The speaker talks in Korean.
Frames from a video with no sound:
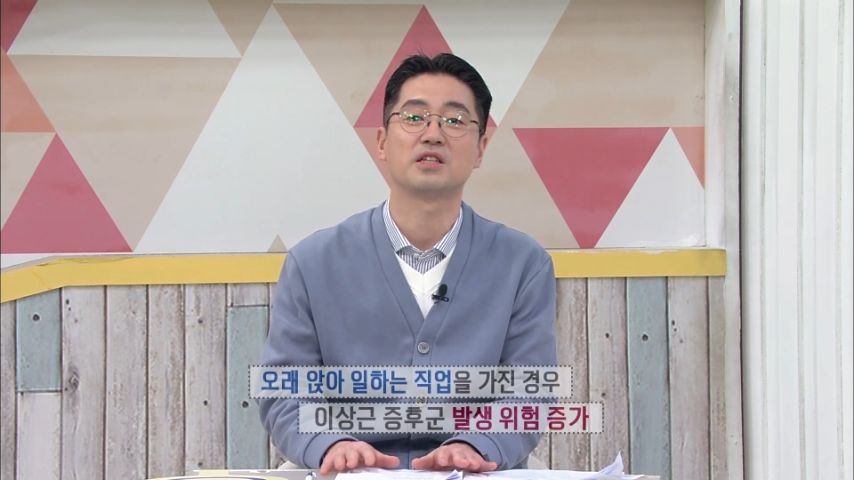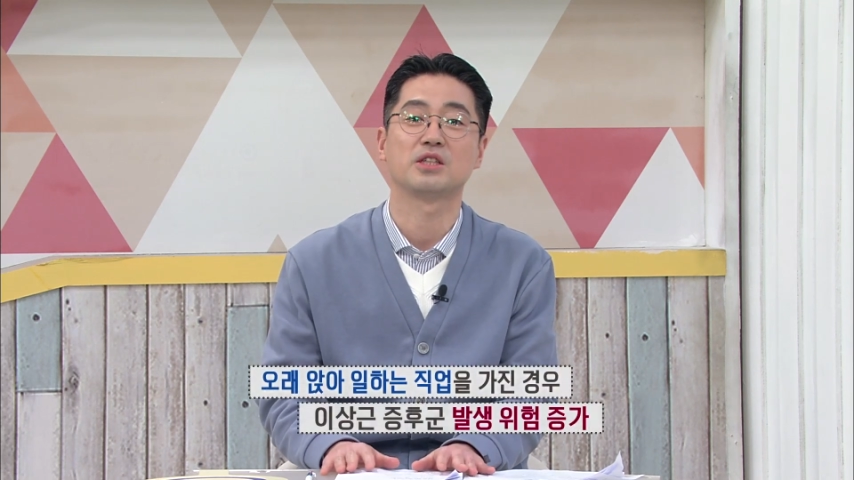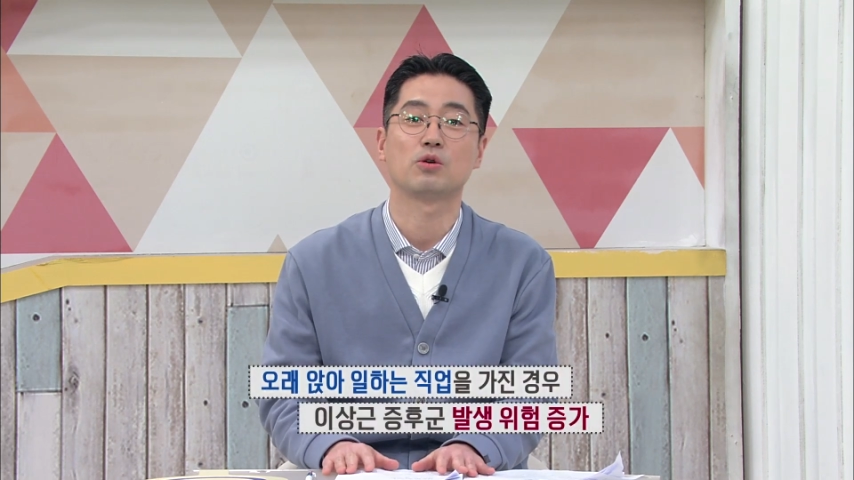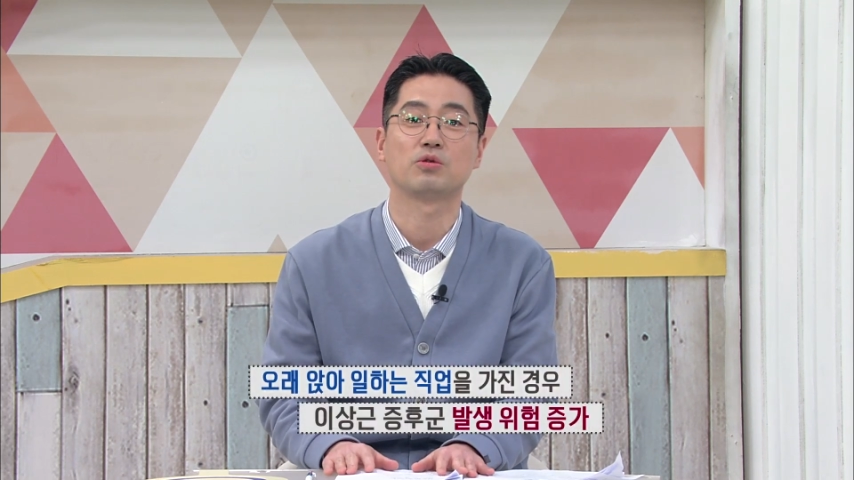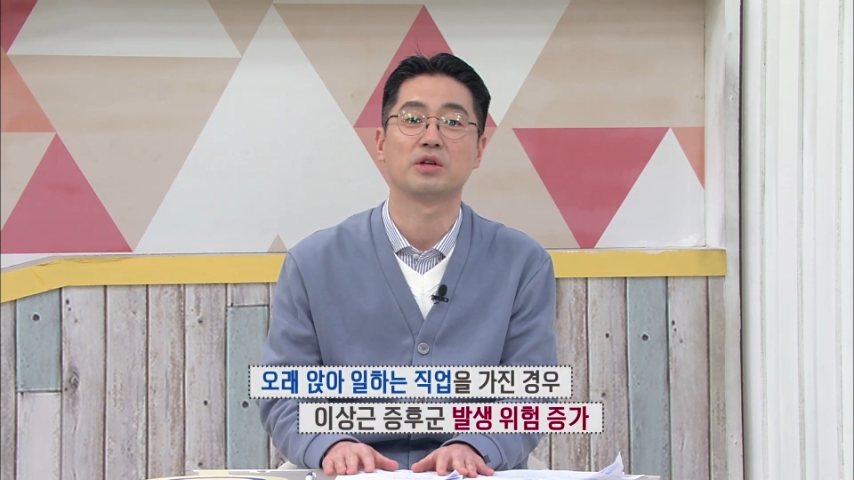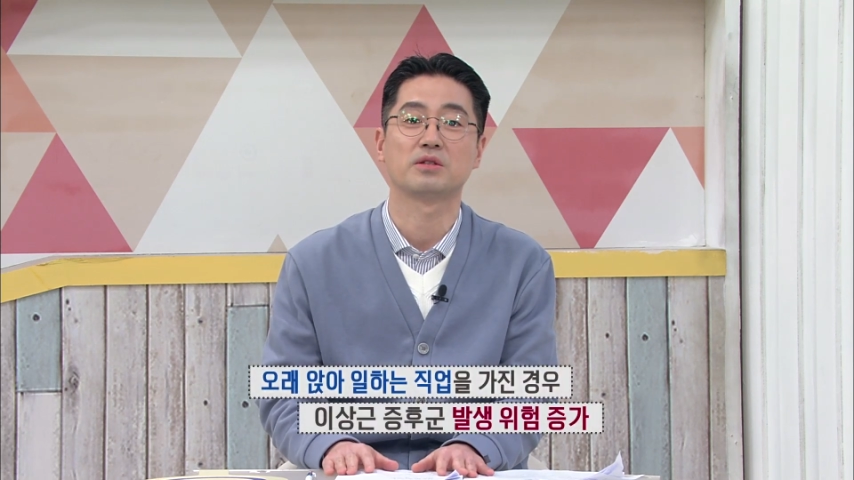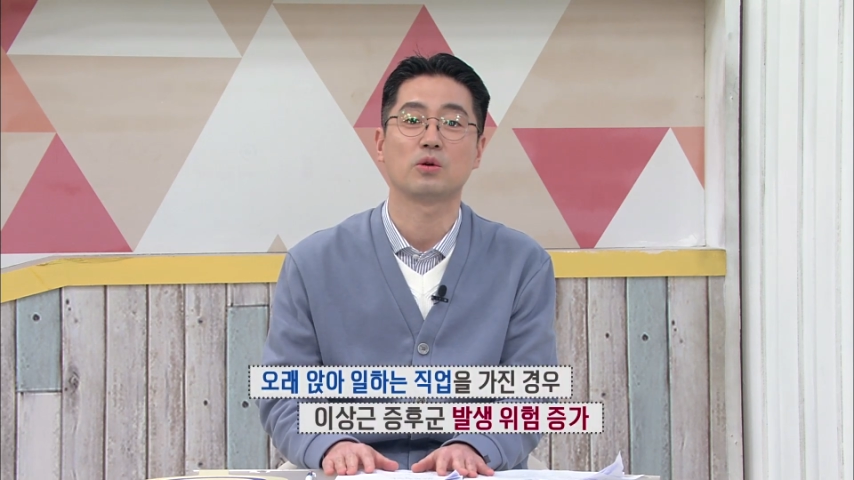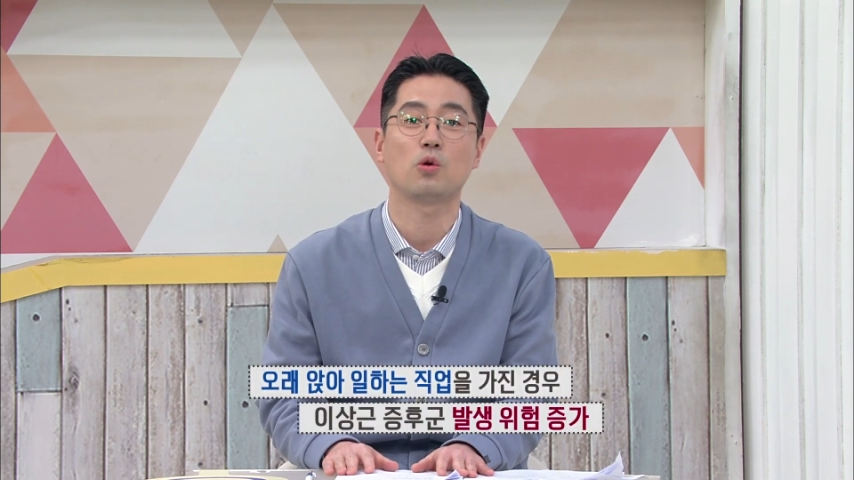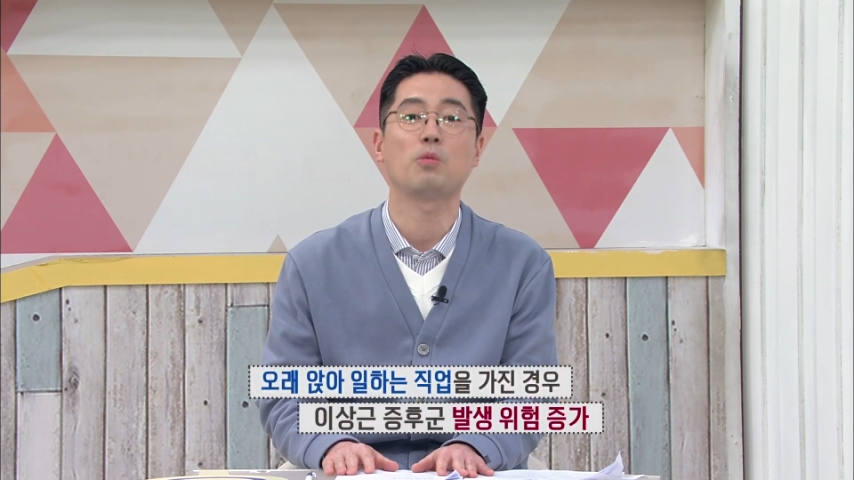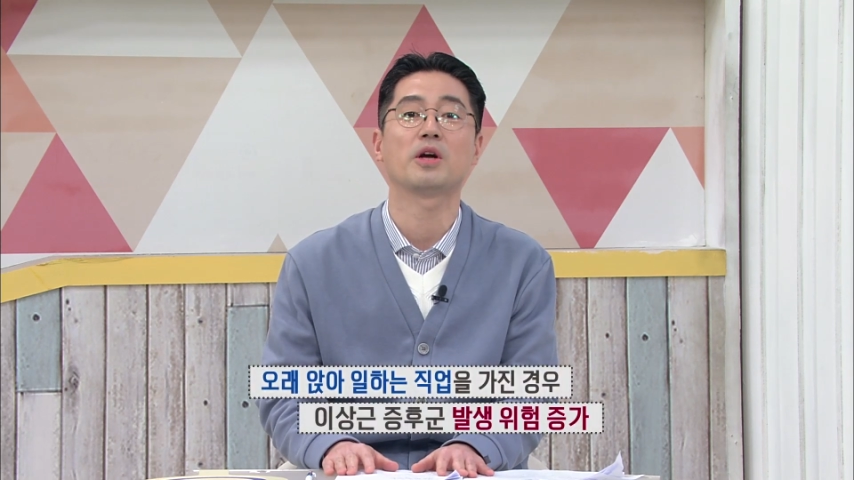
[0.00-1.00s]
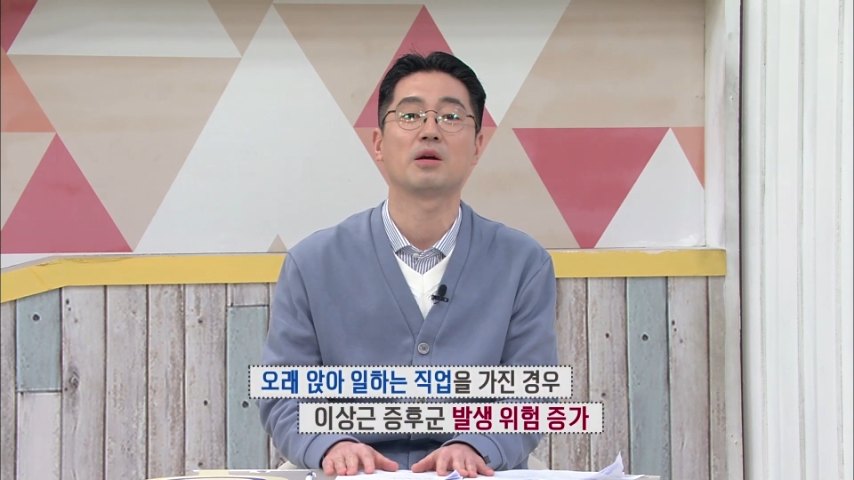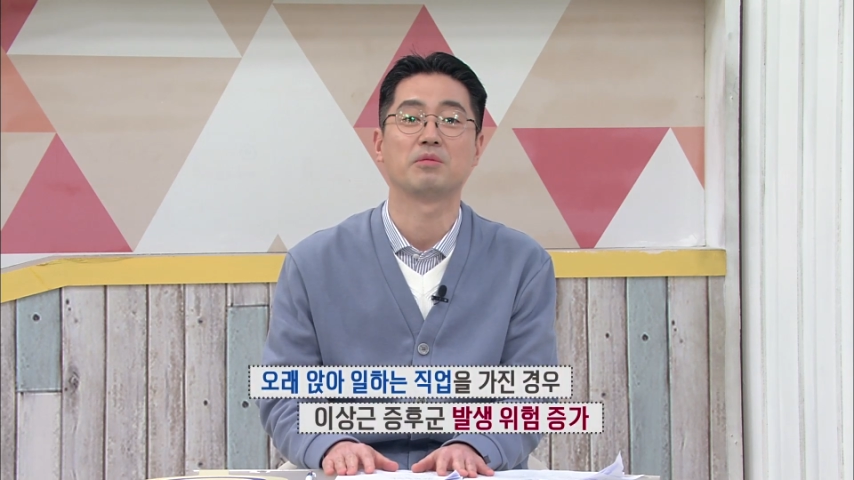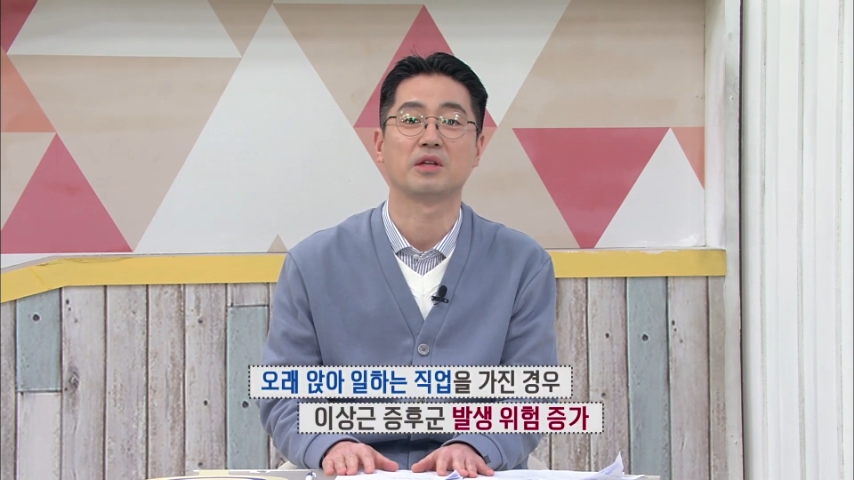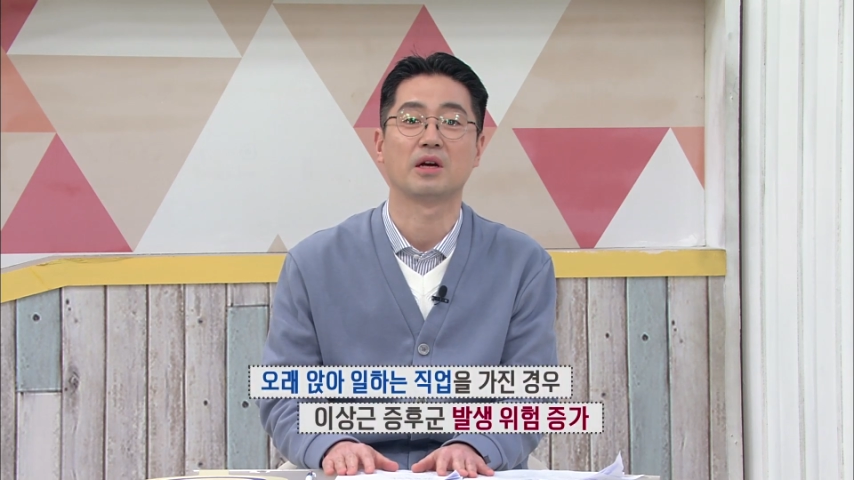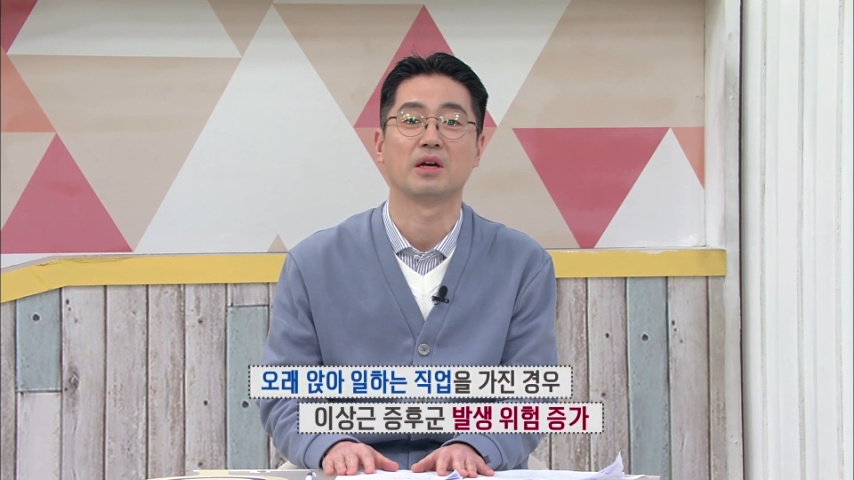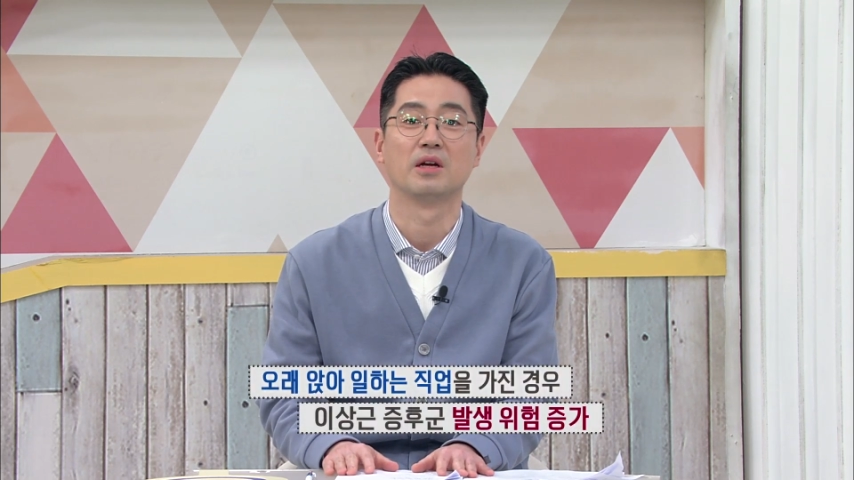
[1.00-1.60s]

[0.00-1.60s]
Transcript: 직업군에서 호발합니다.